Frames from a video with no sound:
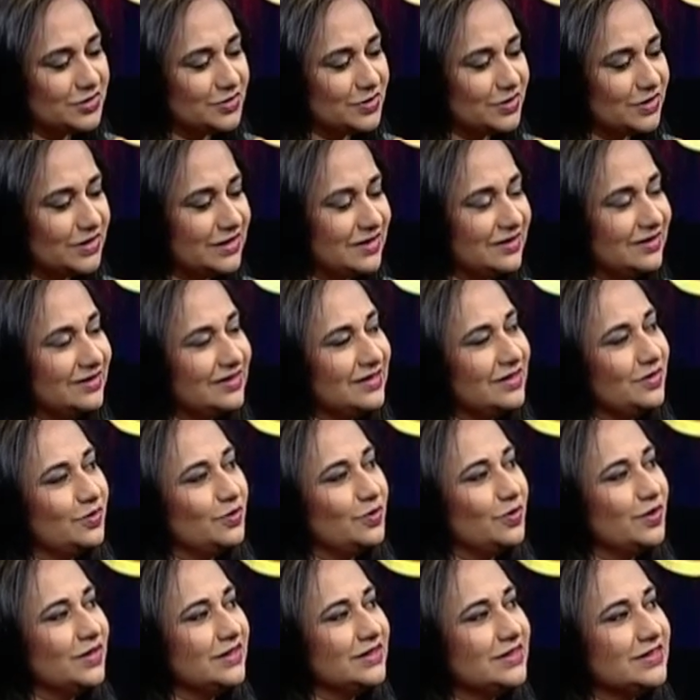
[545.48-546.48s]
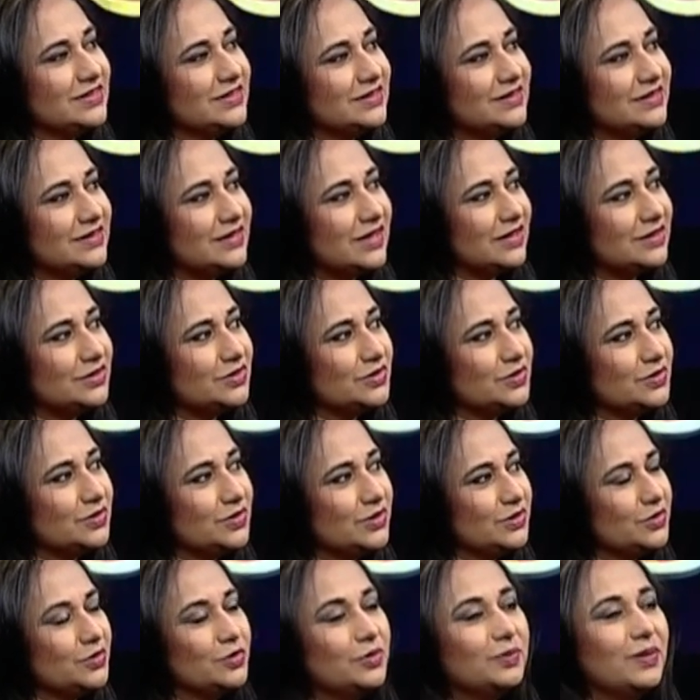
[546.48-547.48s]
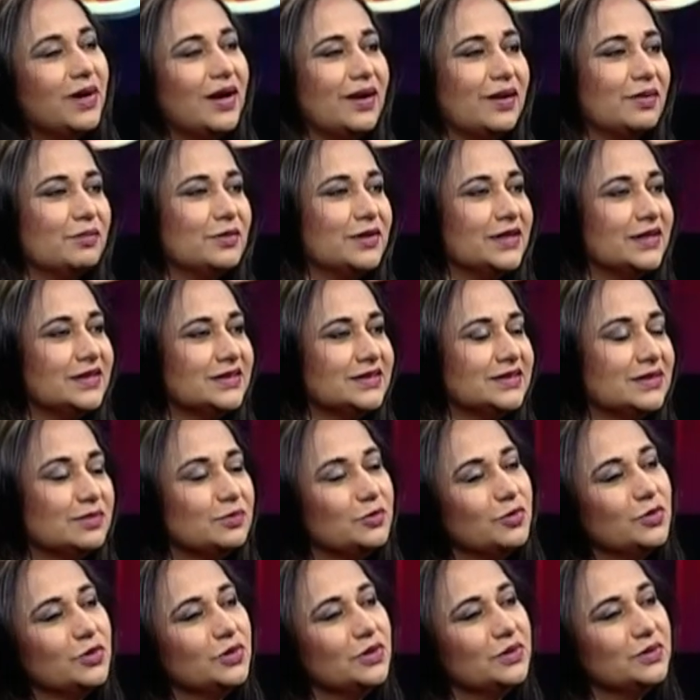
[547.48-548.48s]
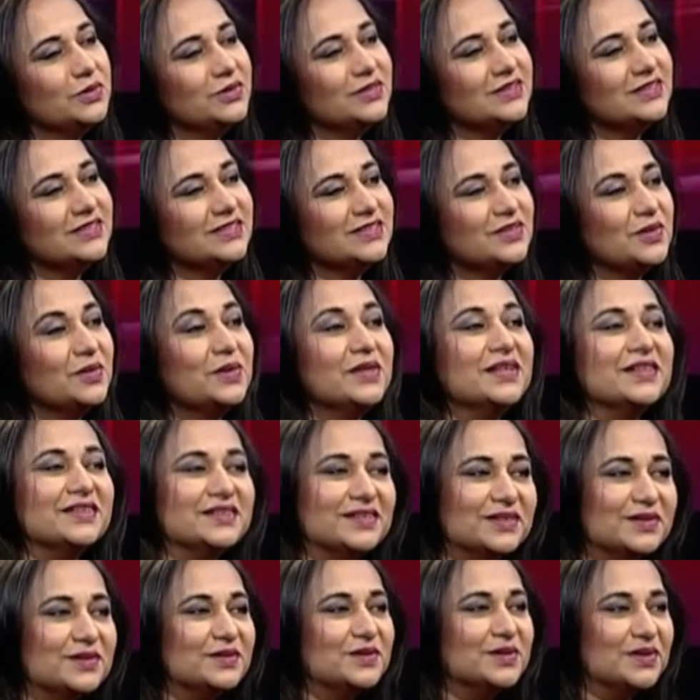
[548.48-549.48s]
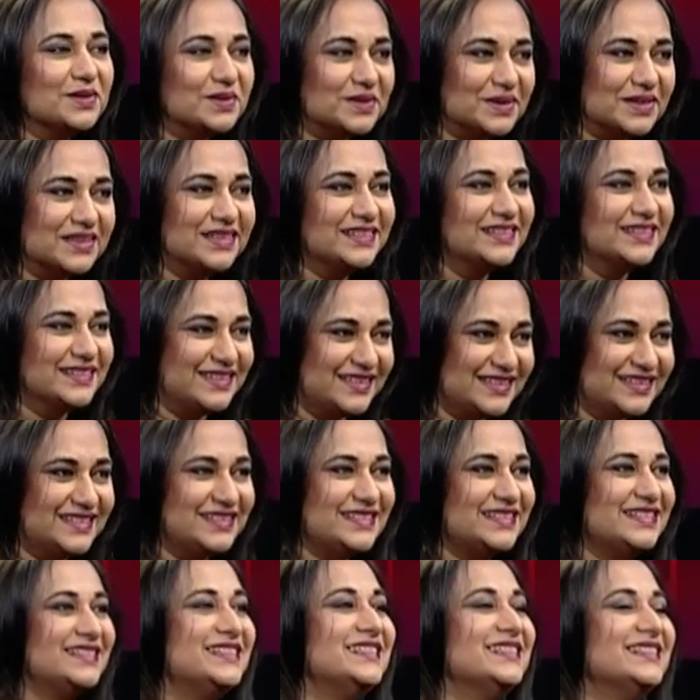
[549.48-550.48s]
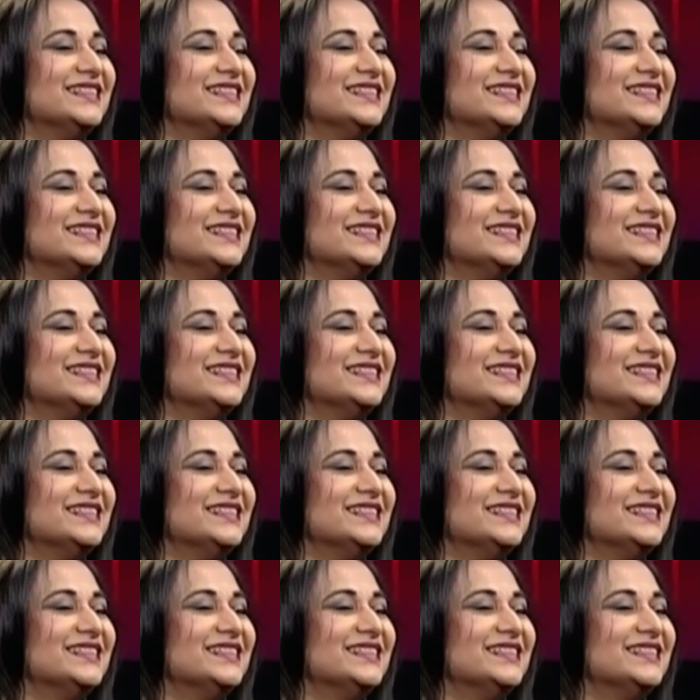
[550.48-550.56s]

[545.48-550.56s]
আসলে ওনাদের সাথে কাজ করে খুব আরাম লেগেছে মনে হয়েছে যে অনেক দিন ধরে ওনাদেরকে চিনি